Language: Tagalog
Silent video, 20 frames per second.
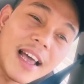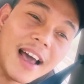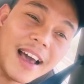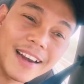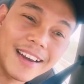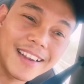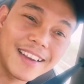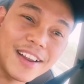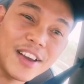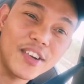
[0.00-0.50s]

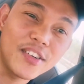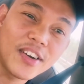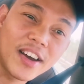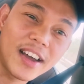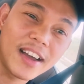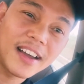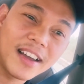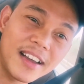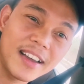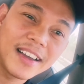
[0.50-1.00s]

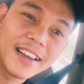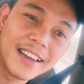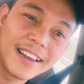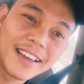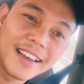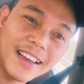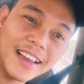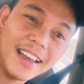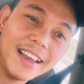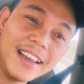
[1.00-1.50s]
Harinawa,
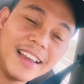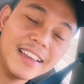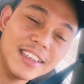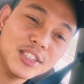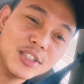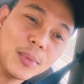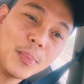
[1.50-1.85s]
uh,